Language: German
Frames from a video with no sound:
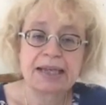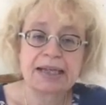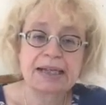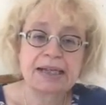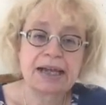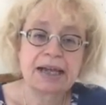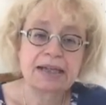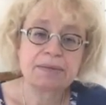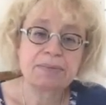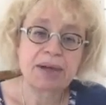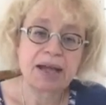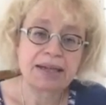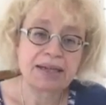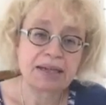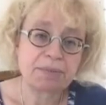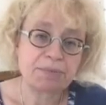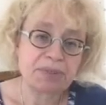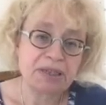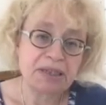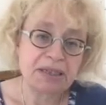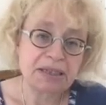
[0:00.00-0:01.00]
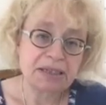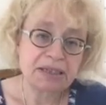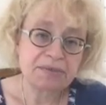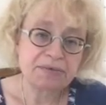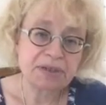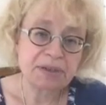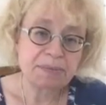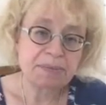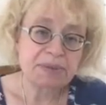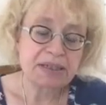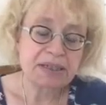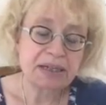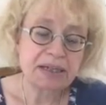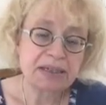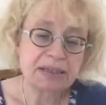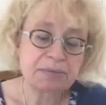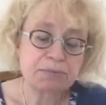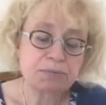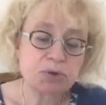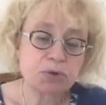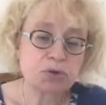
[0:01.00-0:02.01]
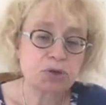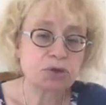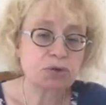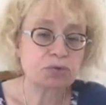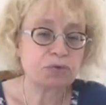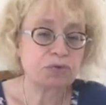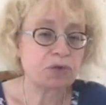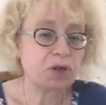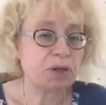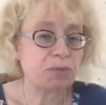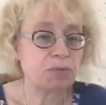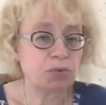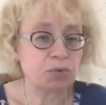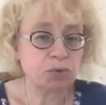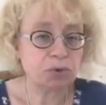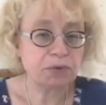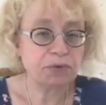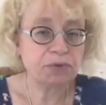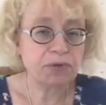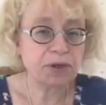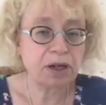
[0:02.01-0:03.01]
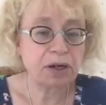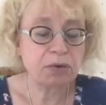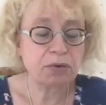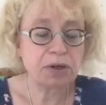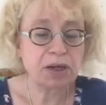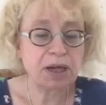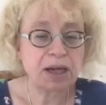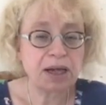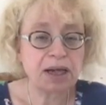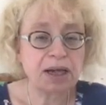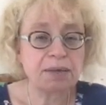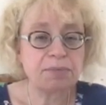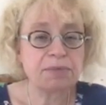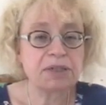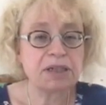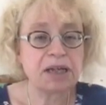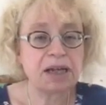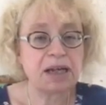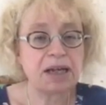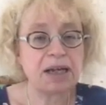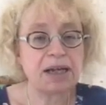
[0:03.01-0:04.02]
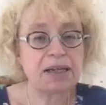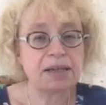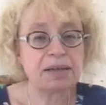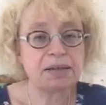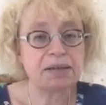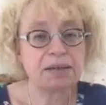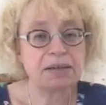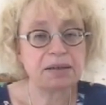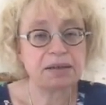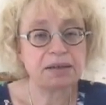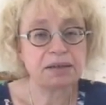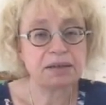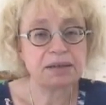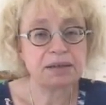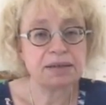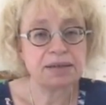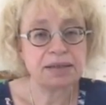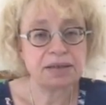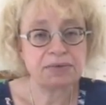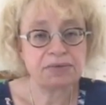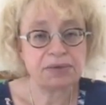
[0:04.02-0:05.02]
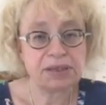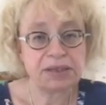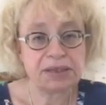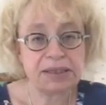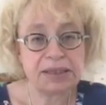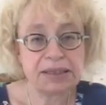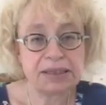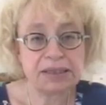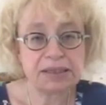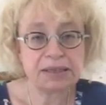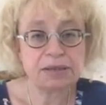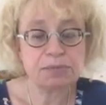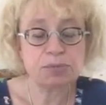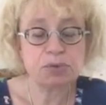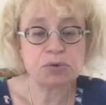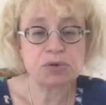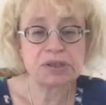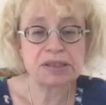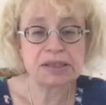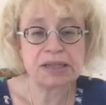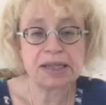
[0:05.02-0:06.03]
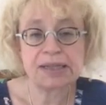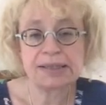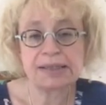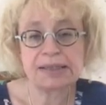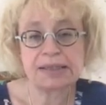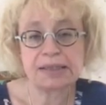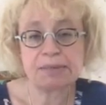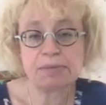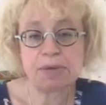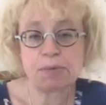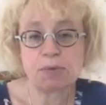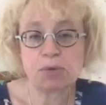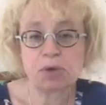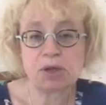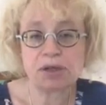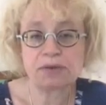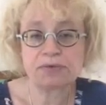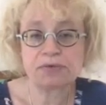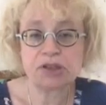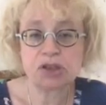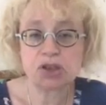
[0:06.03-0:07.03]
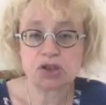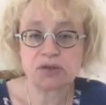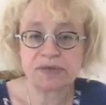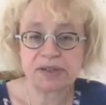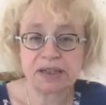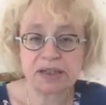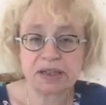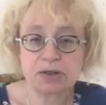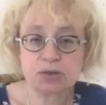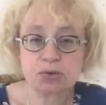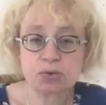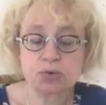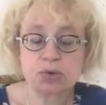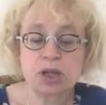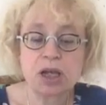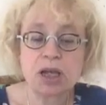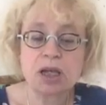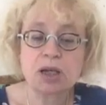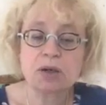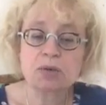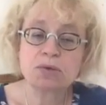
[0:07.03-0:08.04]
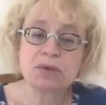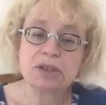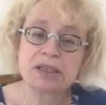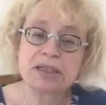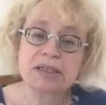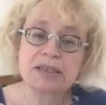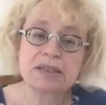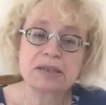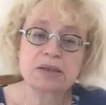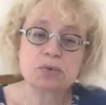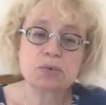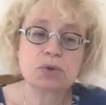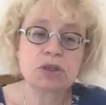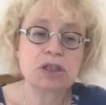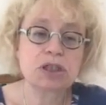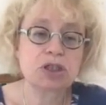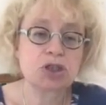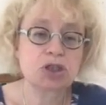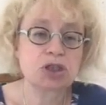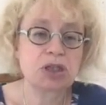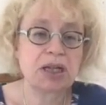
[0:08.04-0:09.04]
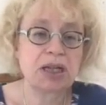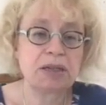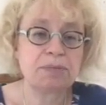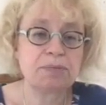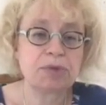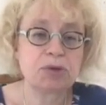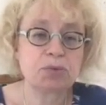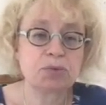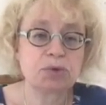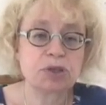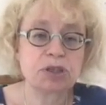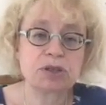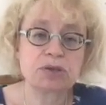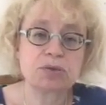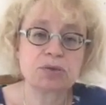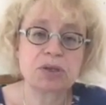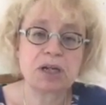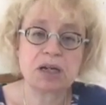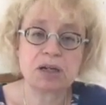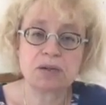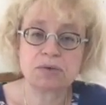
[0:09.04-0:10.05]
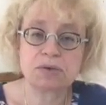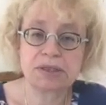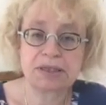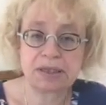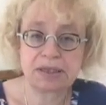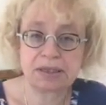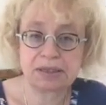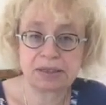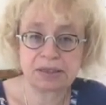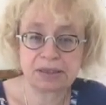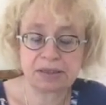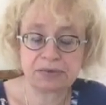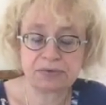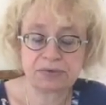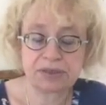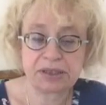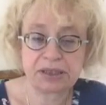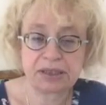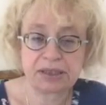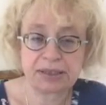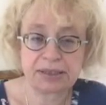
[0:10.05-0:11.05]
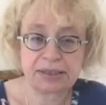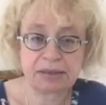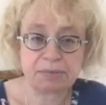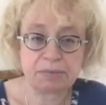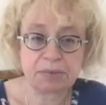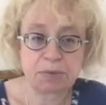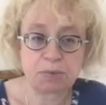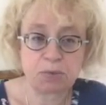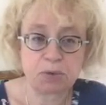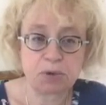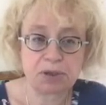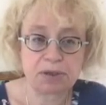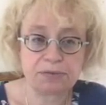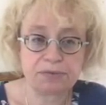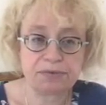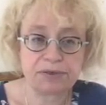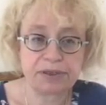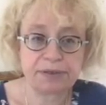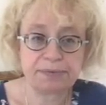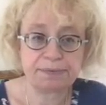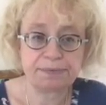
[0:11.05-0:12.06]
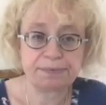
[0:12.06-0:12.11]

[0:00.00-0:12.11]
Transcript: Gerade bei einer bindegewebsreichen Brust und vor allem junge Frauen haben da eine äh, sehr viel dichtere Brust, kann sich die Mammographie schwer tun. Und hier ist der Ultraschall mitunter sogar aussagekräftiger als die Mammographie.